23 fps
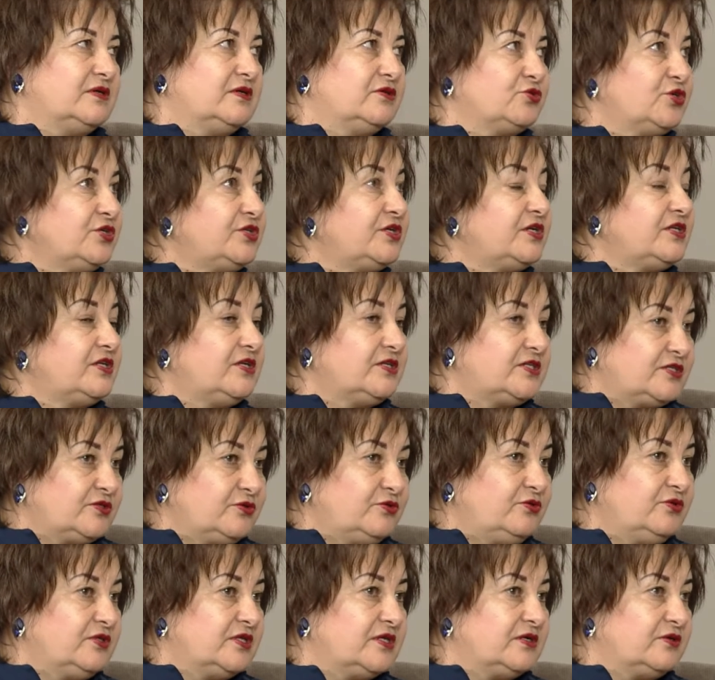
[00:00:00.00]
уже
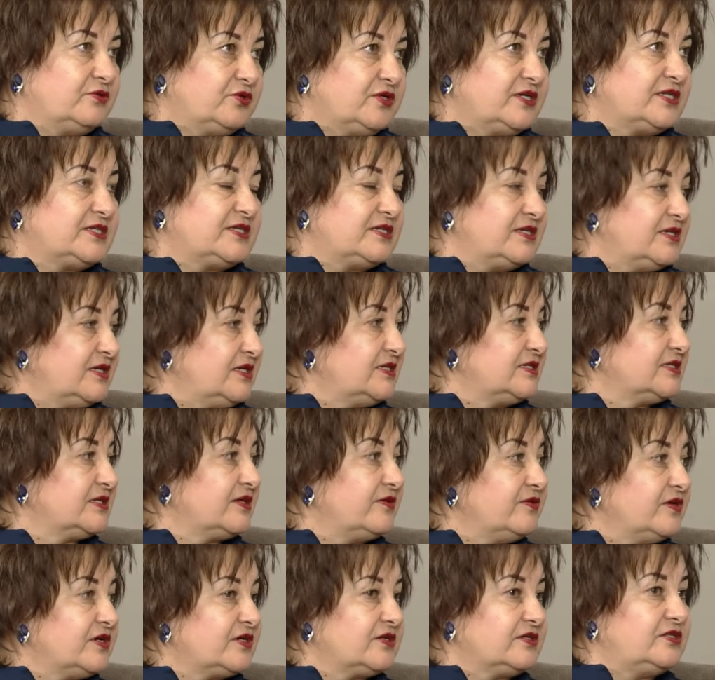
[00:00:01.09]
традиционно у нас есть
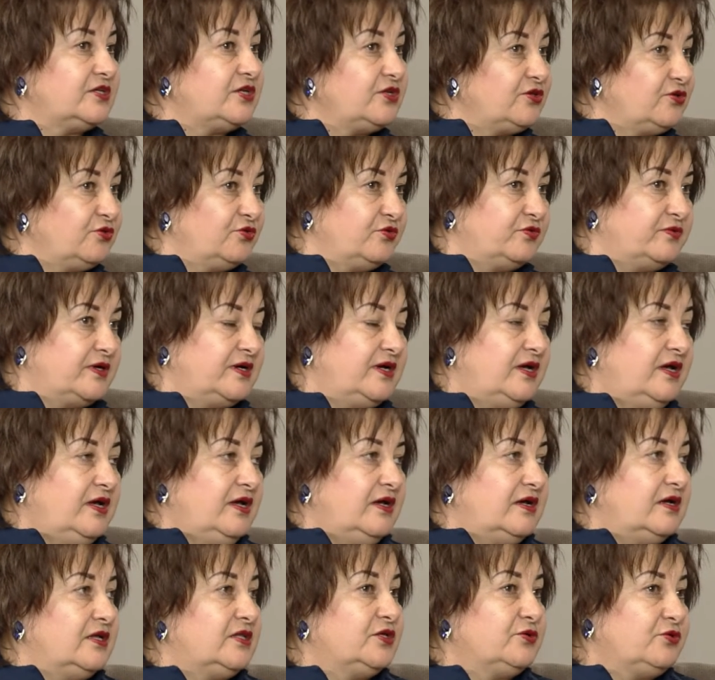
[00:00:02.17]
сквер Тренева.
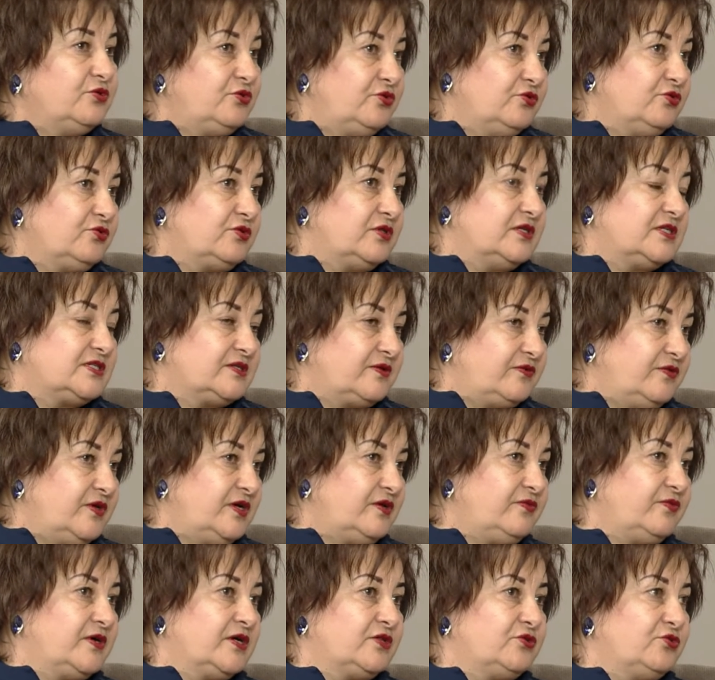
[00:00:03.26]
Это уютный
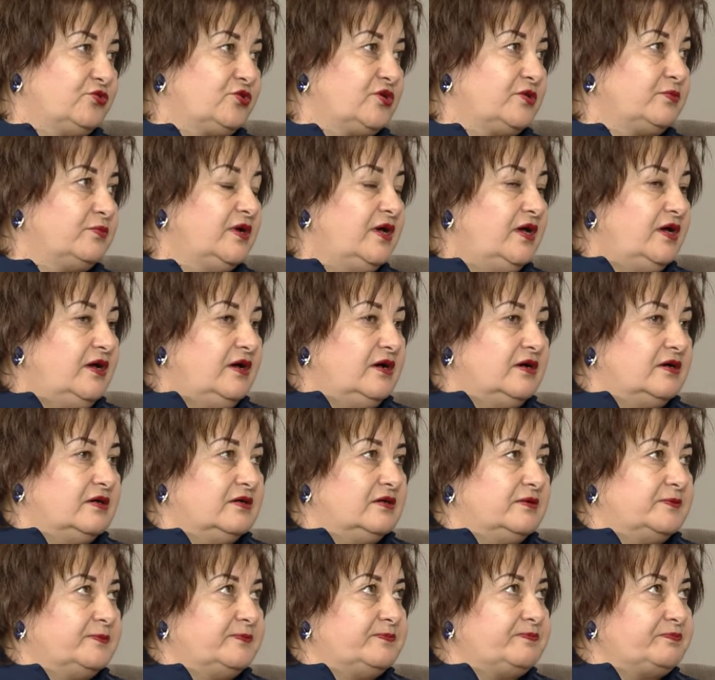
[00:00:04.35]
сквер, в котором
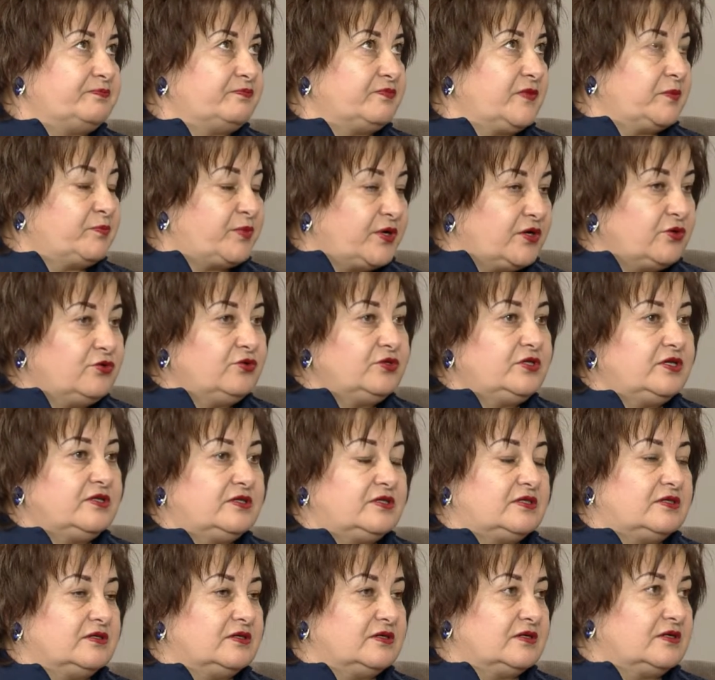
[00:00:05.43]
эм, э, проходят,
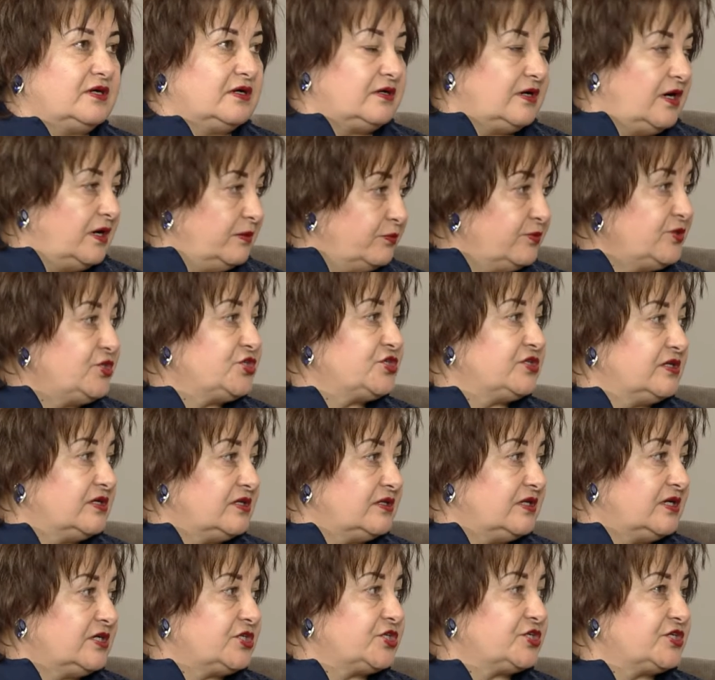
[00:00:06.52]
как обычно,
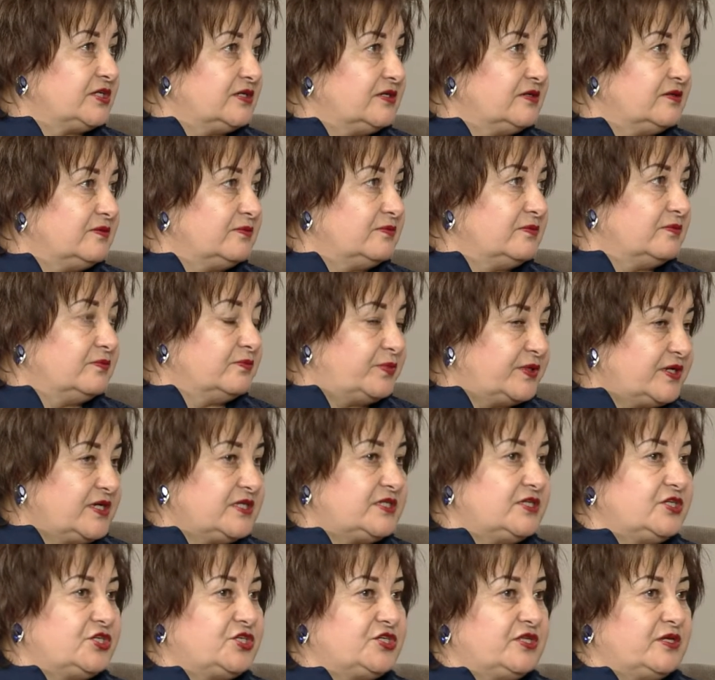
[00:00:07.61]
наше
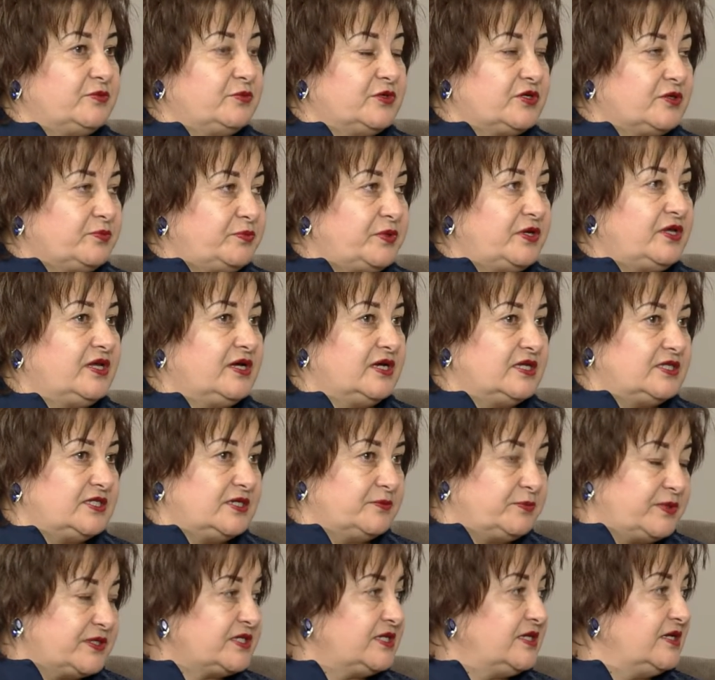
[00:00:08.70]
праздничное мероприятие —
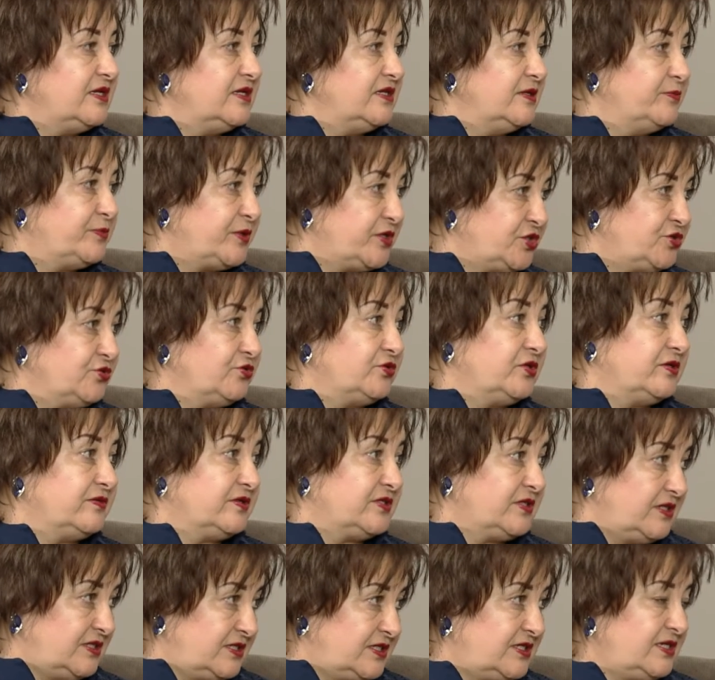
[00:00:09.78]
последнее прощенное
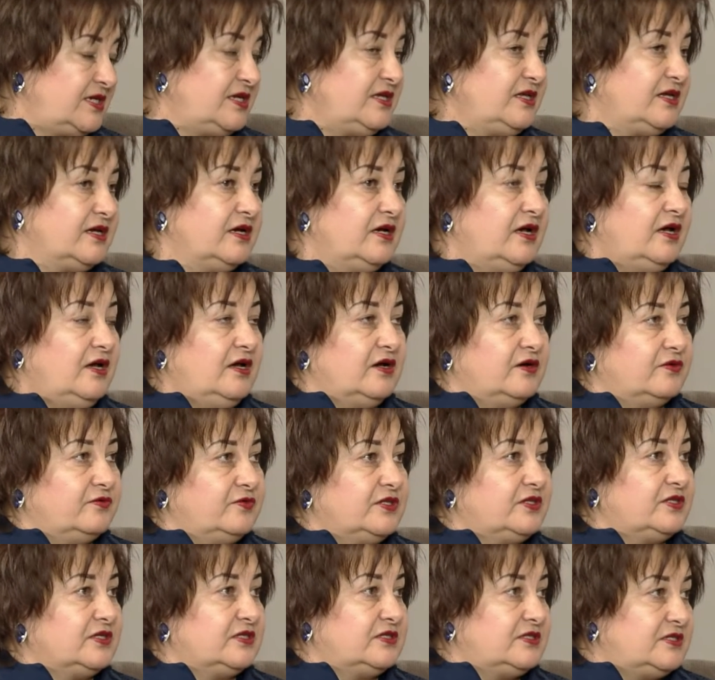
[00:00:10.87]
воскресенье. В
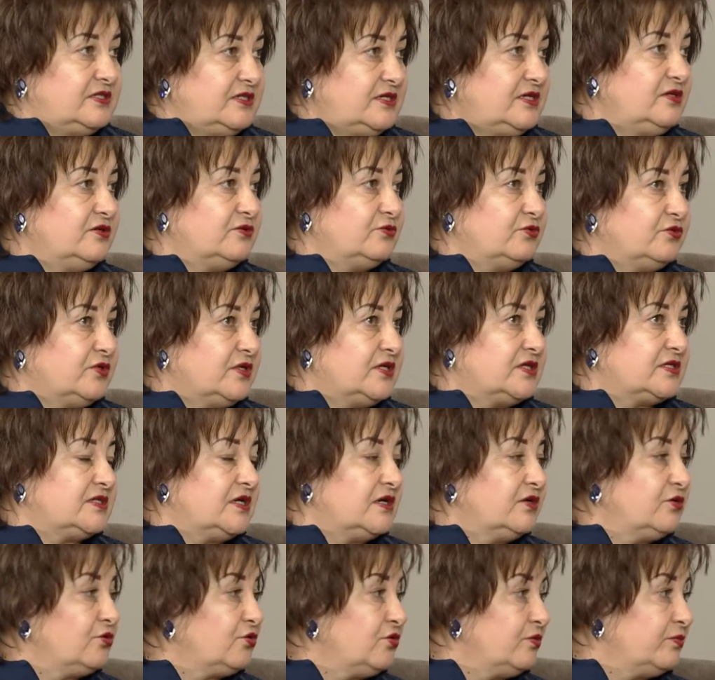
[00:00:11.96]
этот день у нас
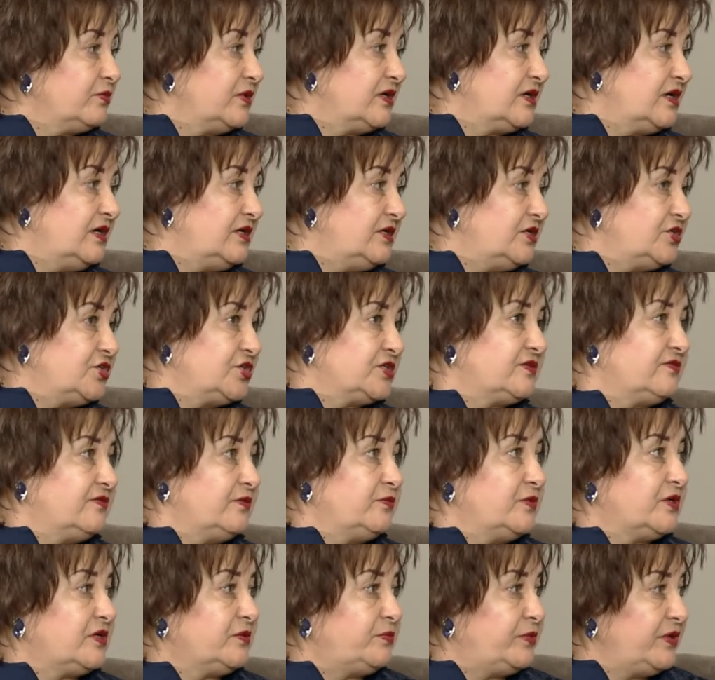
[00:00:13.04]
огромное количество
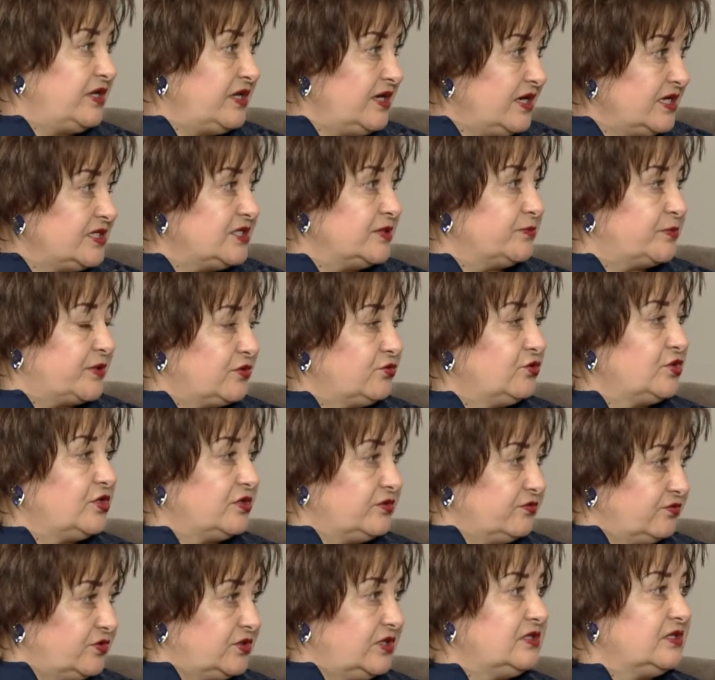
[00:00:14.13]
мероприятий
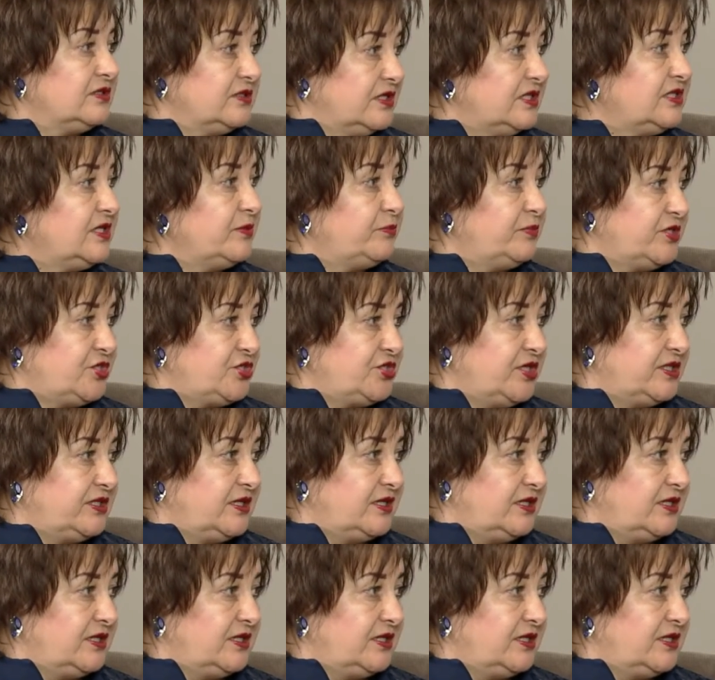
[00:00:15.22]
проходит вот это на этой площадке